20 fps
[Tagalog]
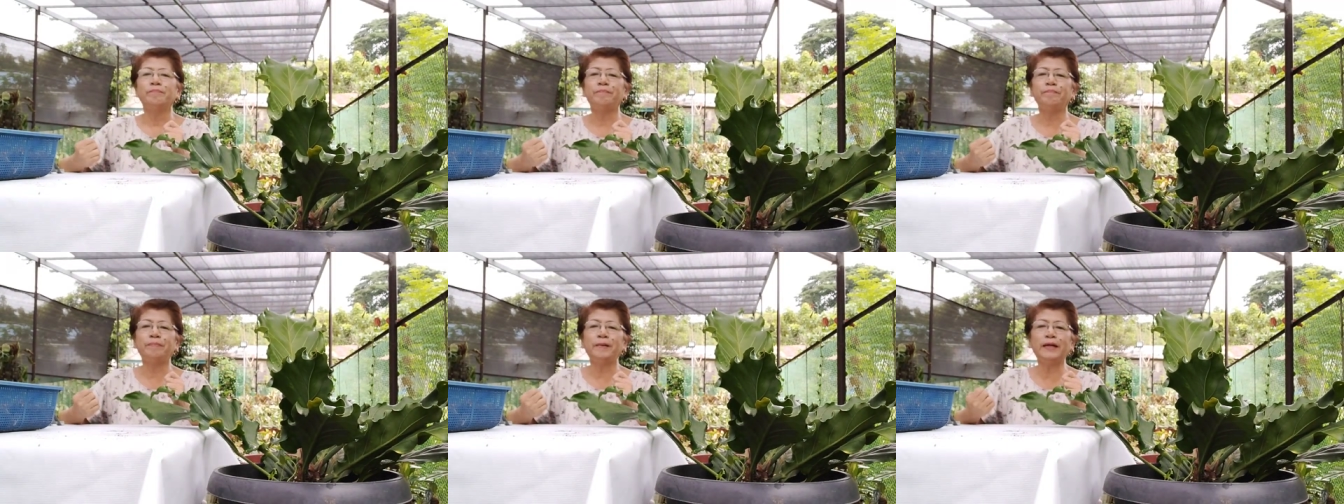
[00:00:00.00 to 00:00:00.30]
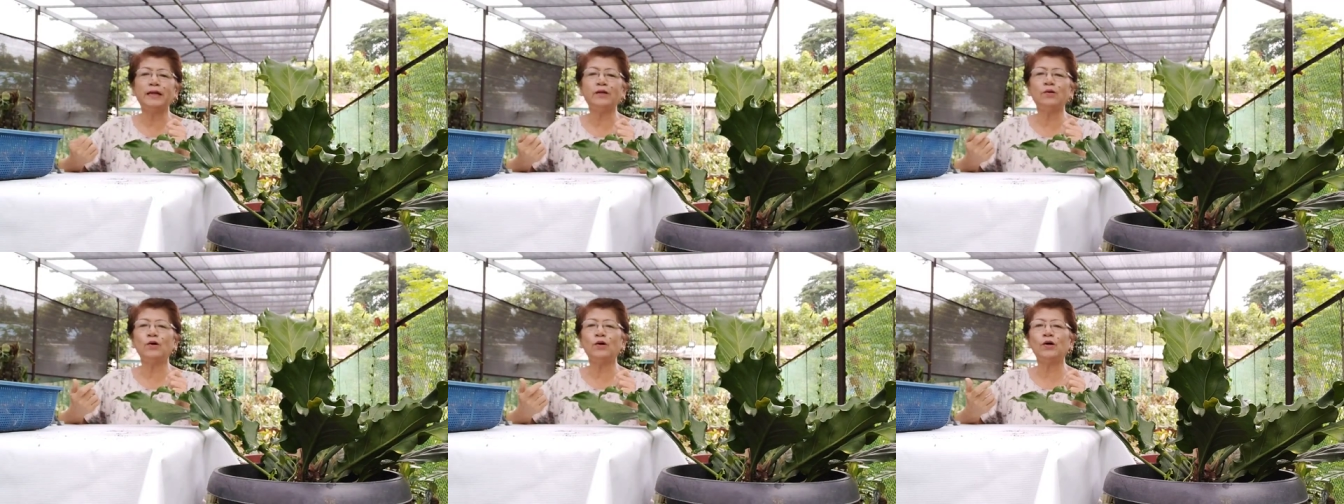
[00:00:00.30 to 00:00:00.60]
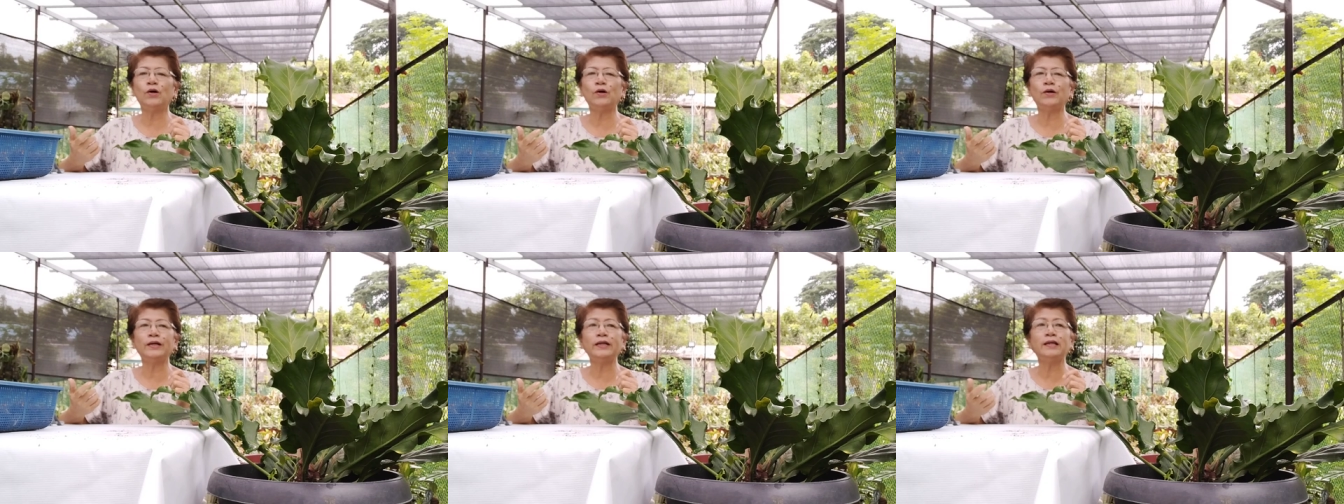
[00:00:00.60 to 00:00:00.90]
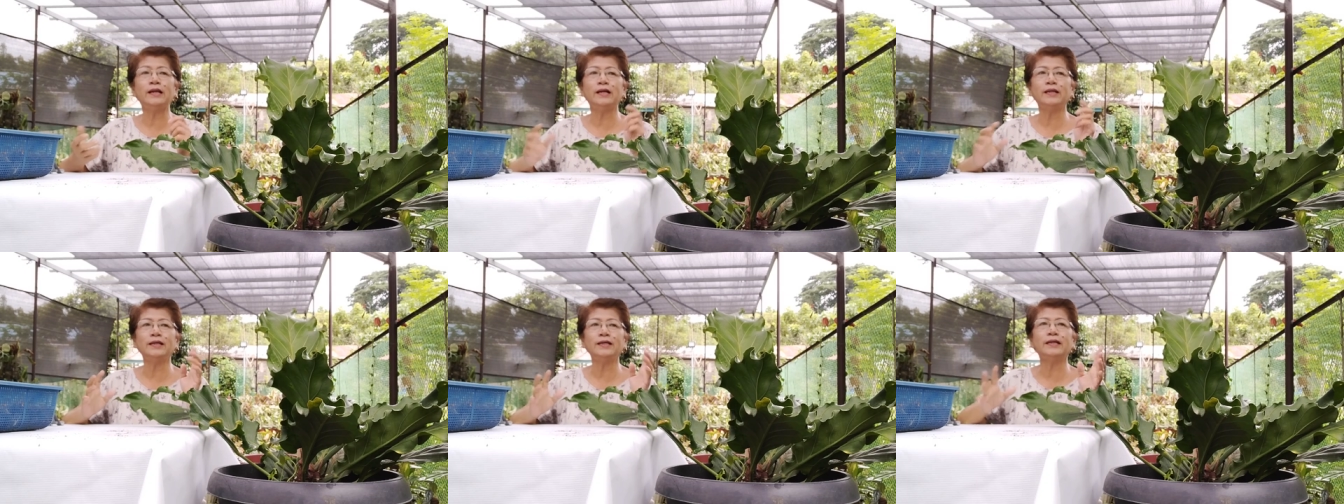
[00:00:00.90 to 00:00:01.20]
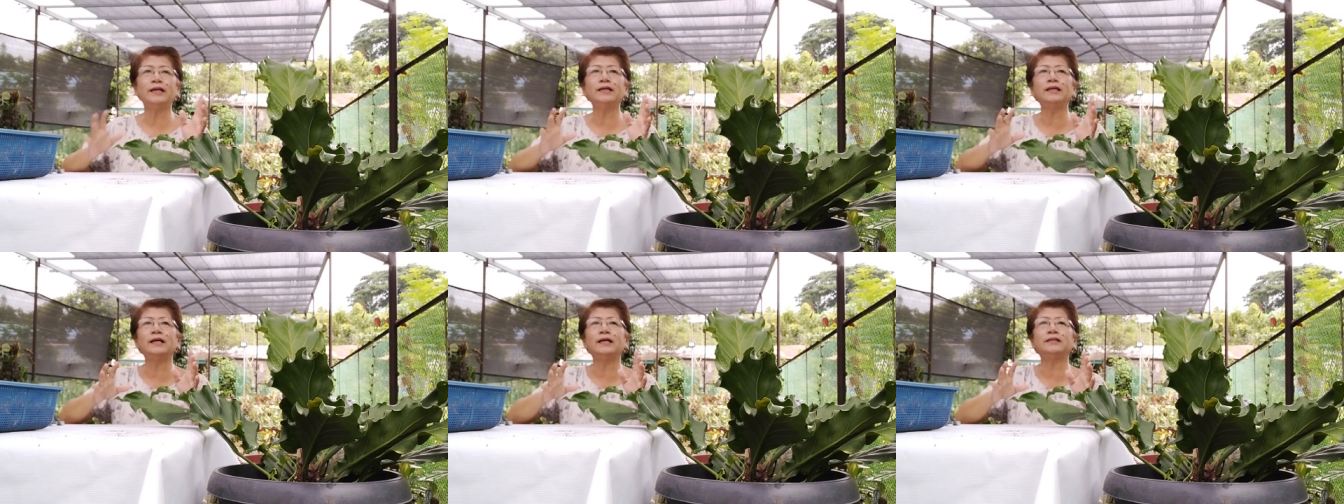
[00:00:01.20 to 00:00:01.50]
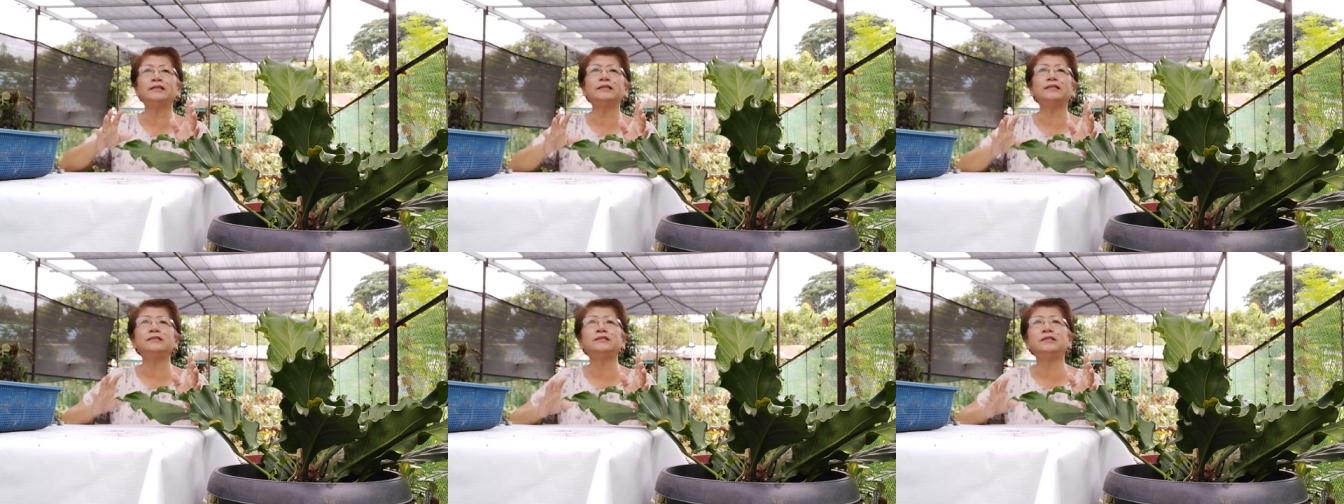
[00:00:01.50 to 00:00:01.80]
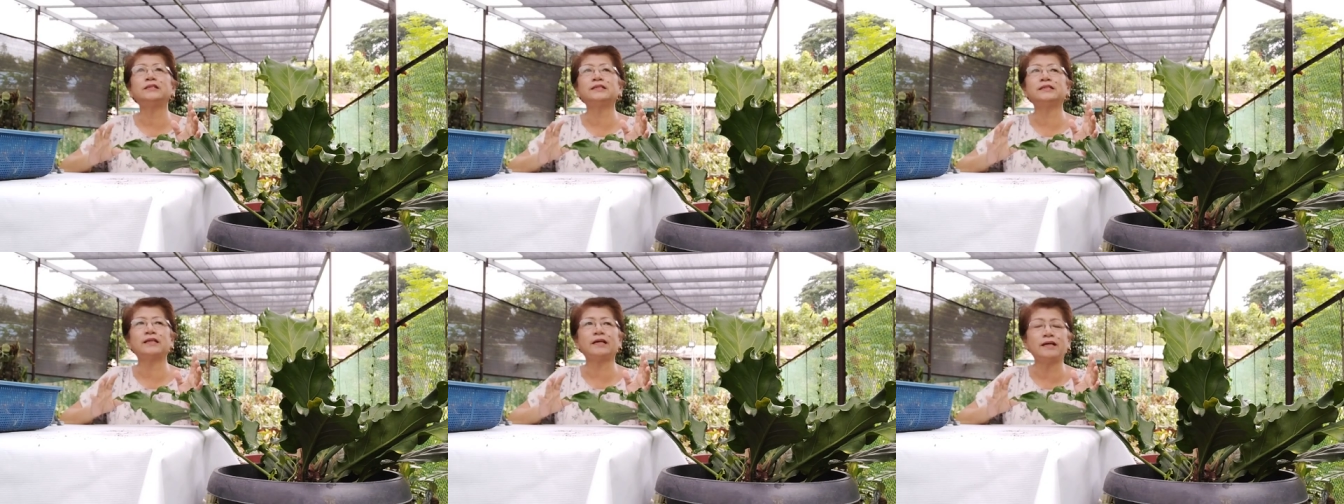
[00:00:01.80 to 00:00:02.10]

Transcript: Pero ilalagay natin siya sa